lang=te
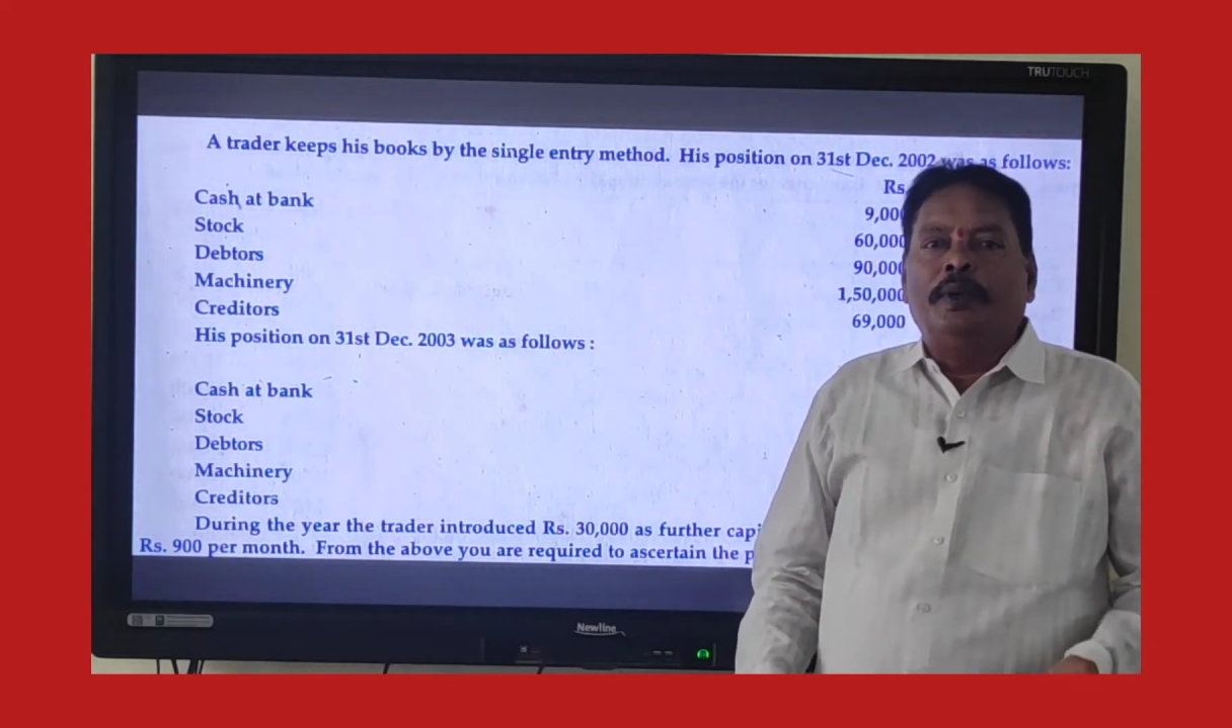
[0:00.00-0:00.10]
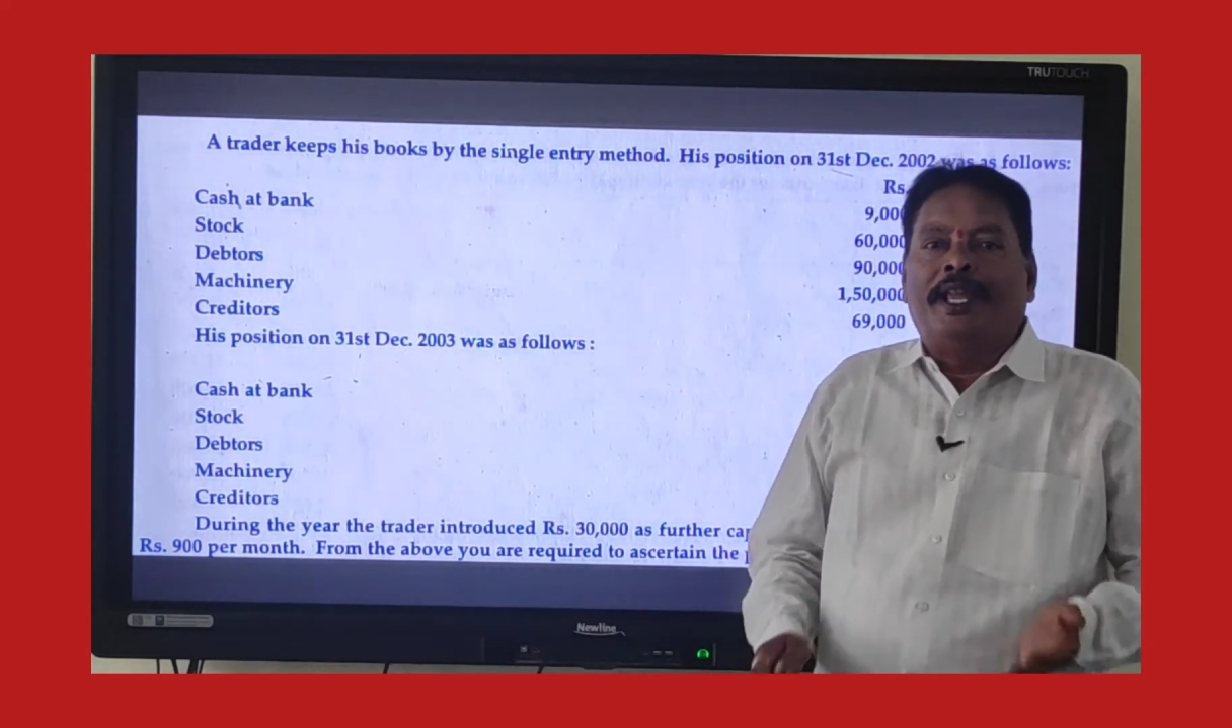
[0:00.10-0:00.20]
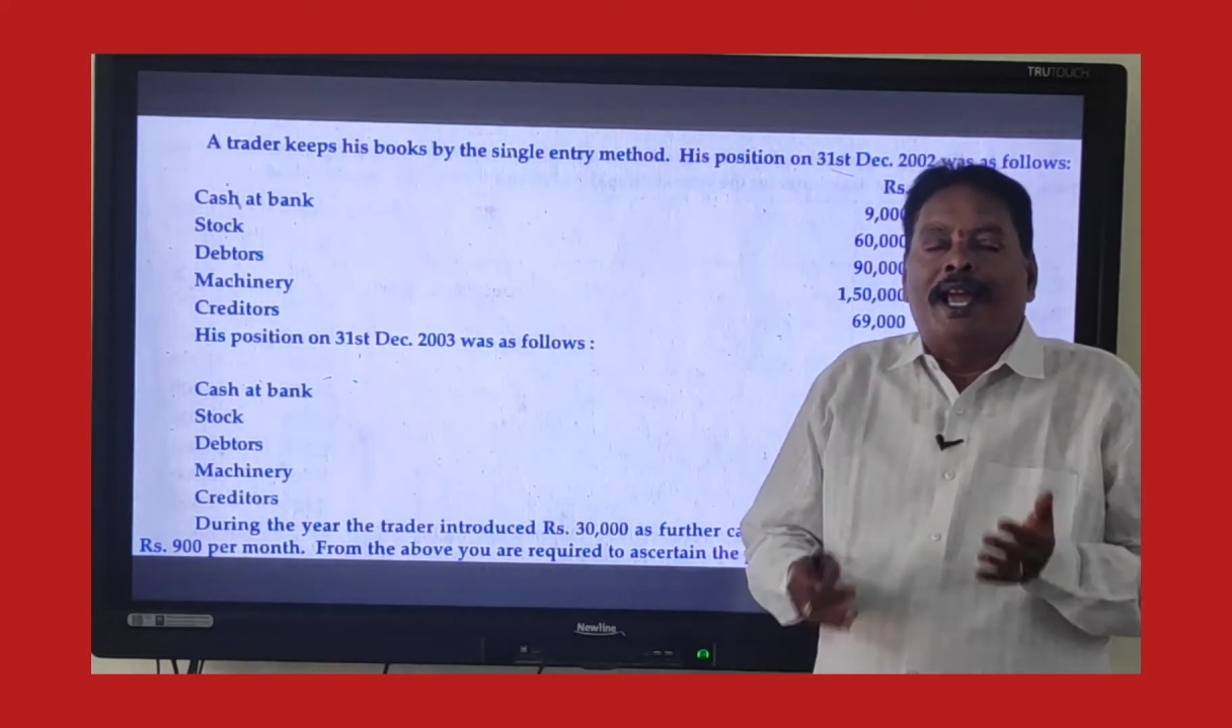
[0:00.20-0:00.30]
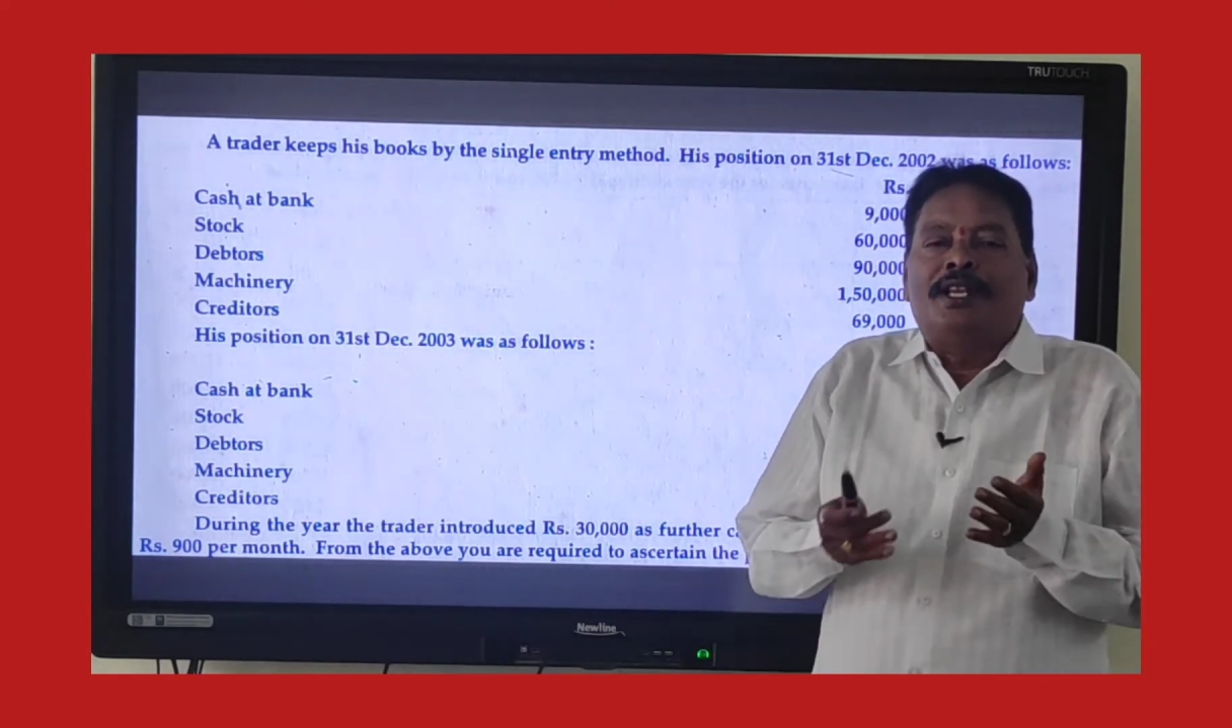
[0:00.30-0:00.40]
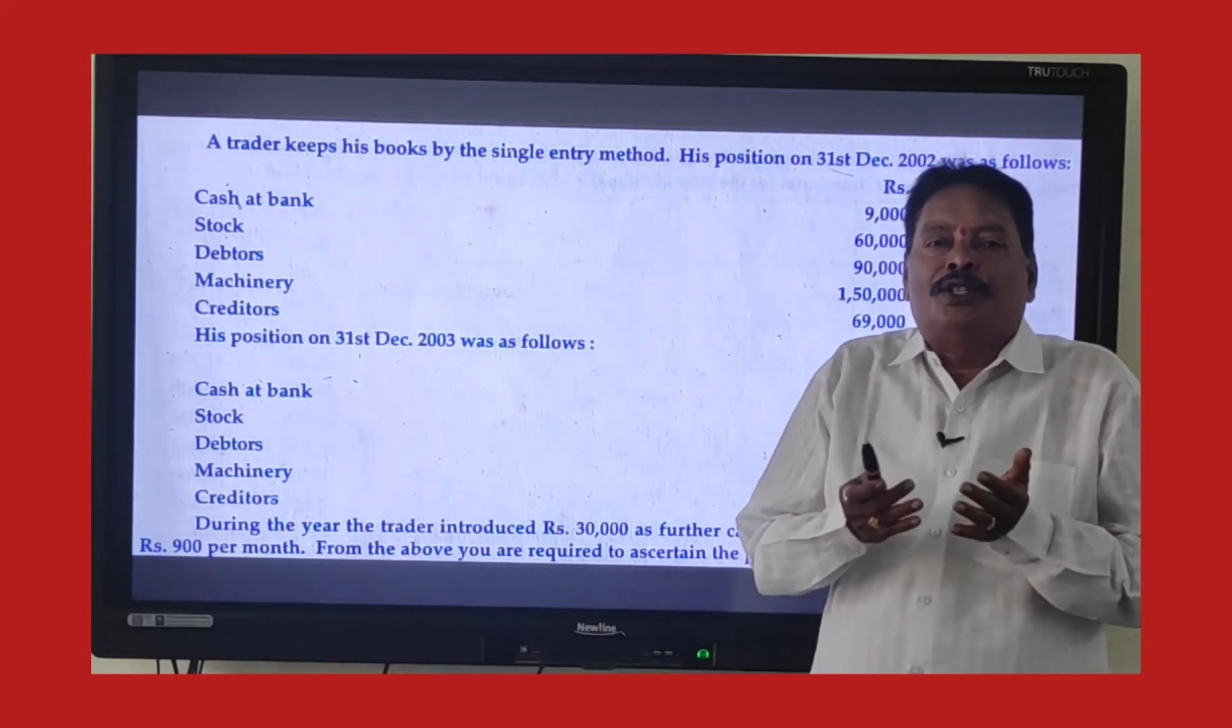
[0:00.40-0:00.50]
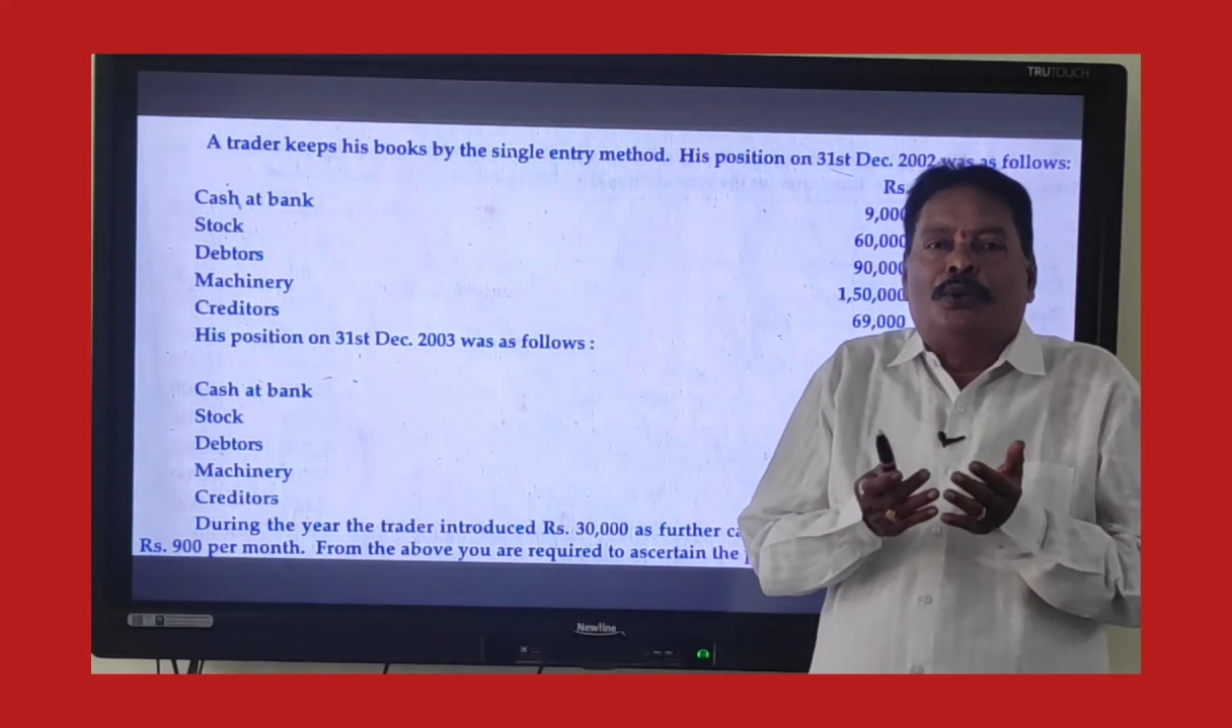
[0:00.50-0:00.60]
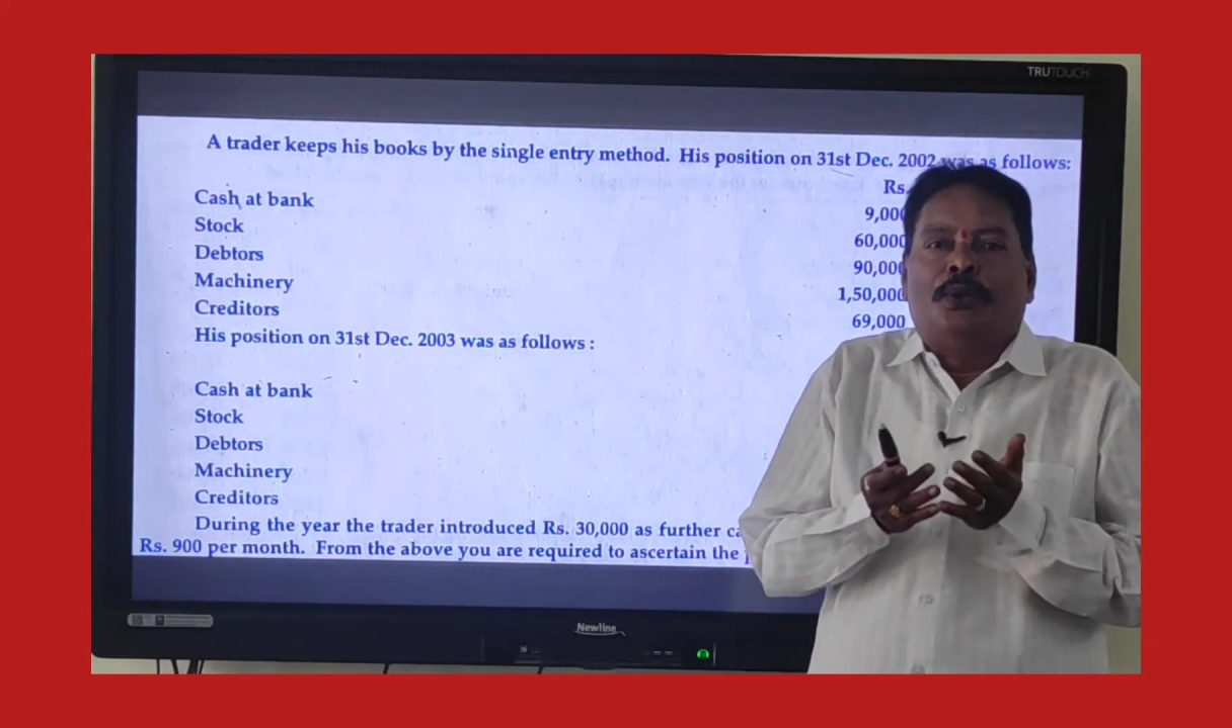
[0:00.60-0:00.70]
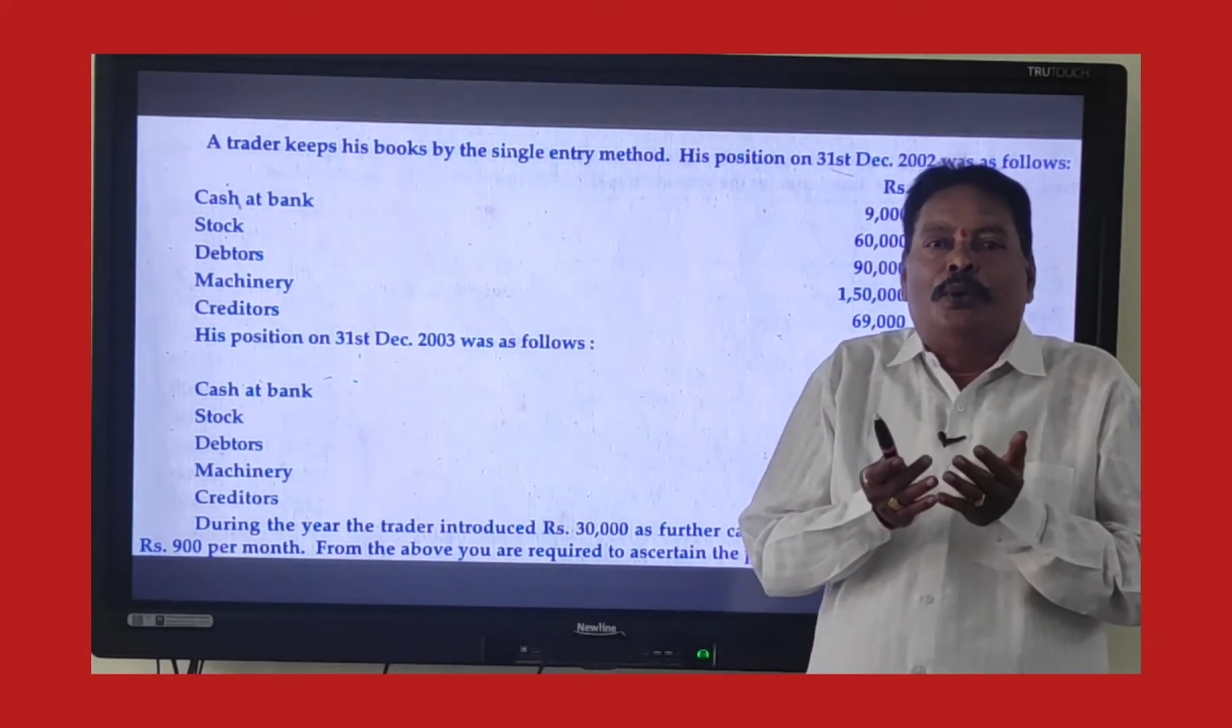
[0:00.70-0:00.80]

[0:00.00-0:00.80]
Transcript: క్యాష్